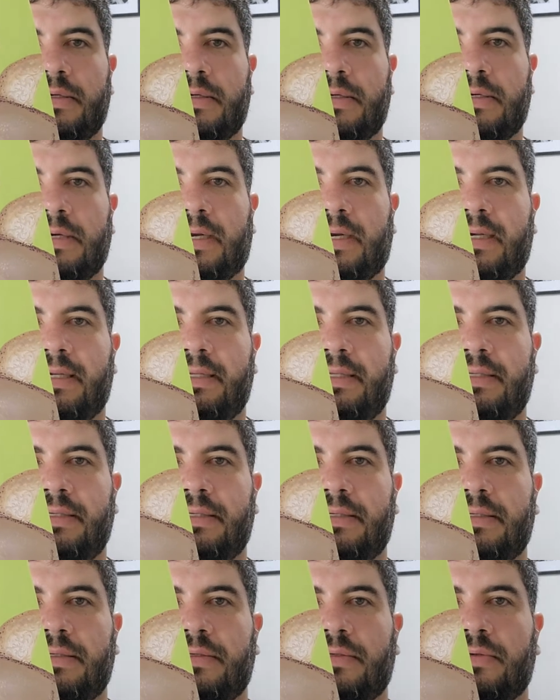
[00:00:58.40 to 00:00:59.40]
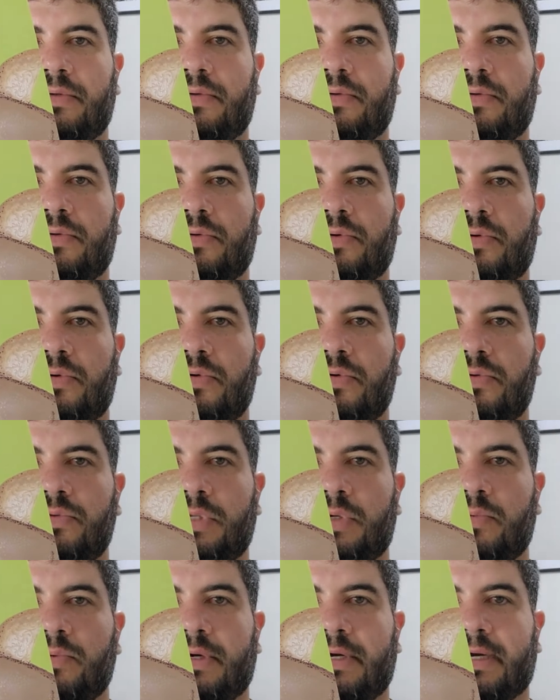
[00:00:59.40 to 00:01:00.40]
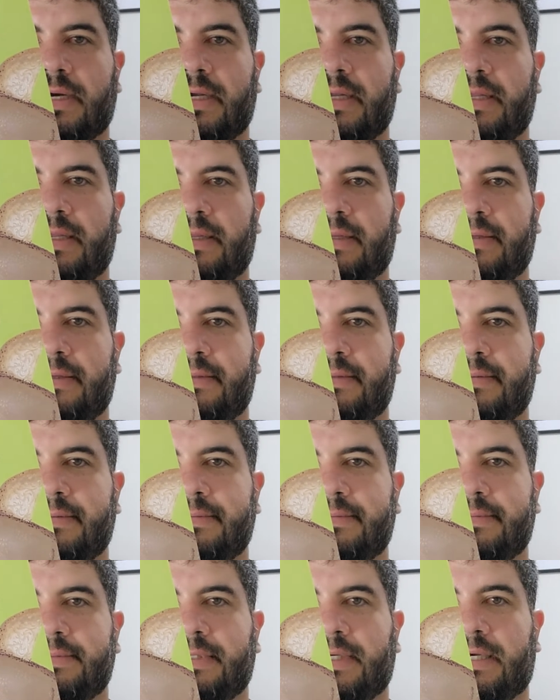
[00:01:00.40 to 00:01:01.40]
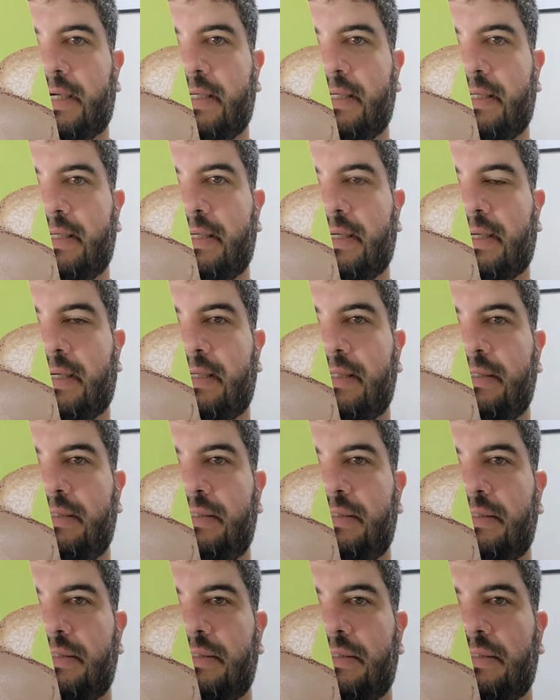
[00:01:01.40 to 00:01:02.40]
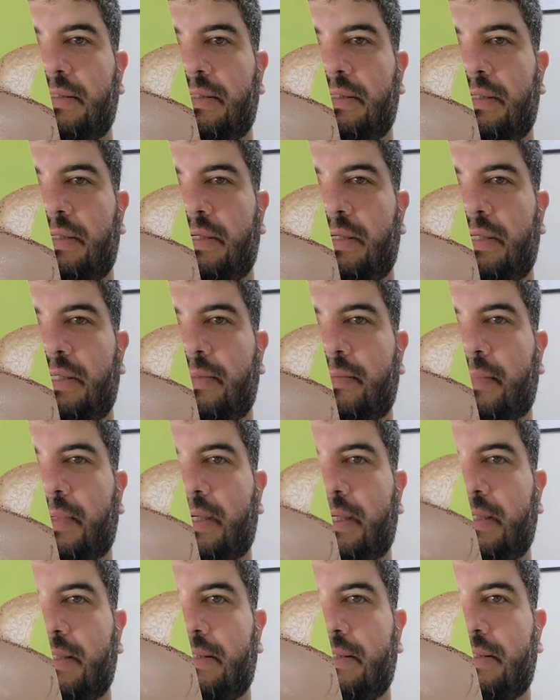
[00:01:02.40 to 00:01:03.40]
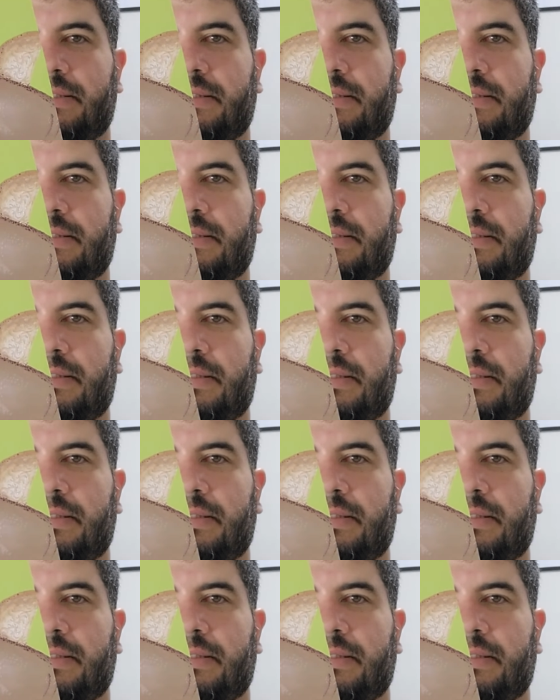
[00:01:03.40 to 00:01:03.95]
Cai ou não cai? raicais e animais.